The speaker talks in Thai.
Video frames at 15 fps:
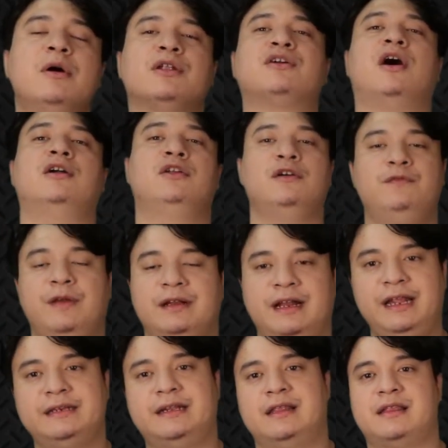งหมดของทุตวิก
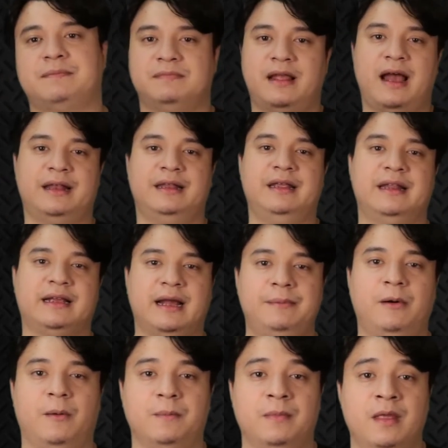ลี่ในสัปดาห์นี้นะครับ
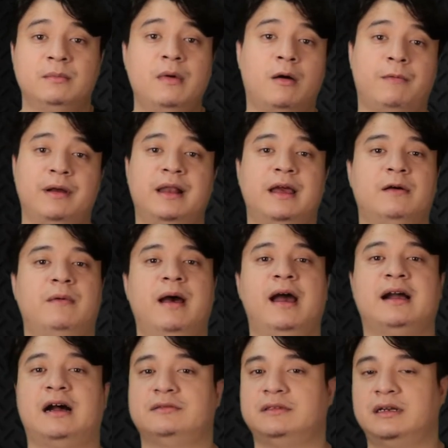ผม ต้องบอกไว้เลยว่า
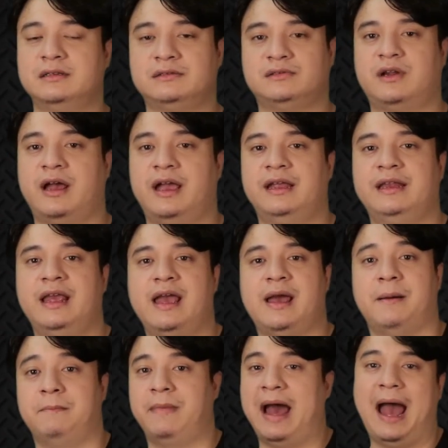Counter Strike เนี่ย
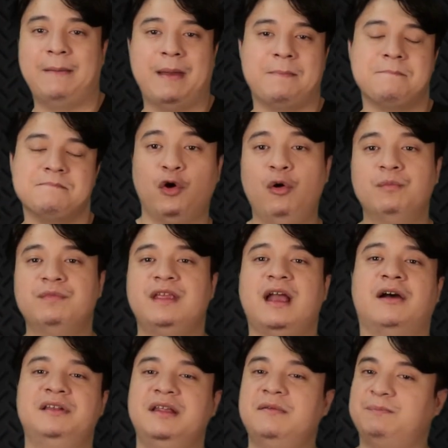มาแบบตุ้มเดี
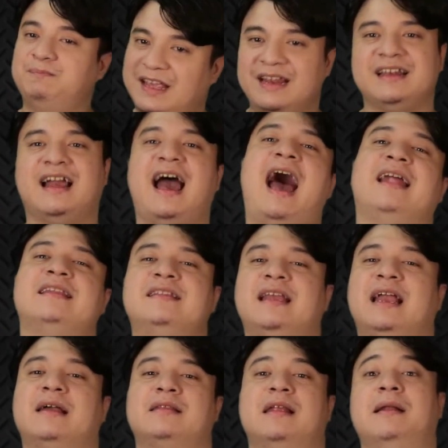ยวนี่กินขาดจ
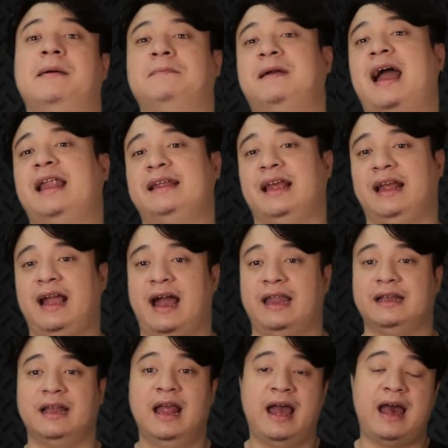ริงๆ สำหรับการแข่งขั
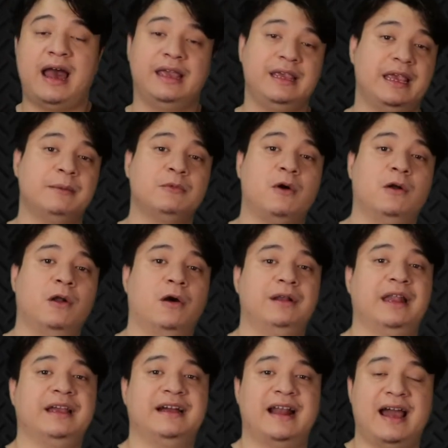น IEM โคโลน
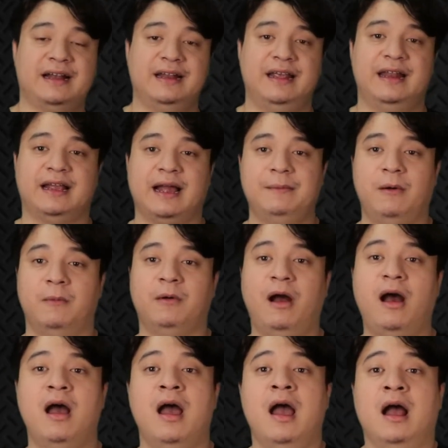ในครั้งนี้นะครับผม
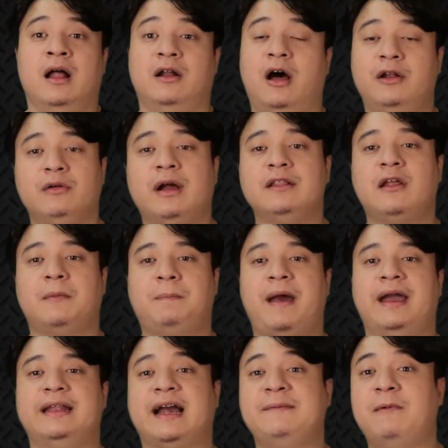ก็รอดูกันต่อไป
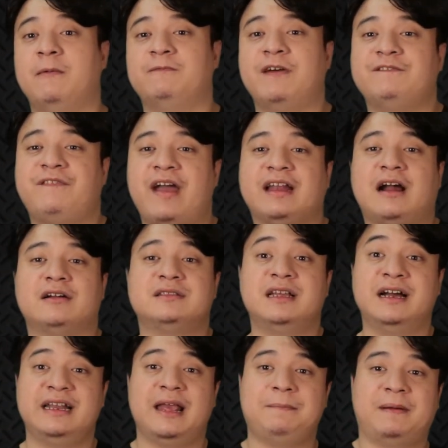นะครับผม แฟนๆ
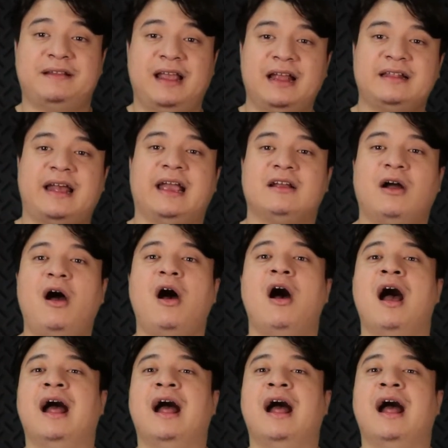Counter ในประเทศไทยก็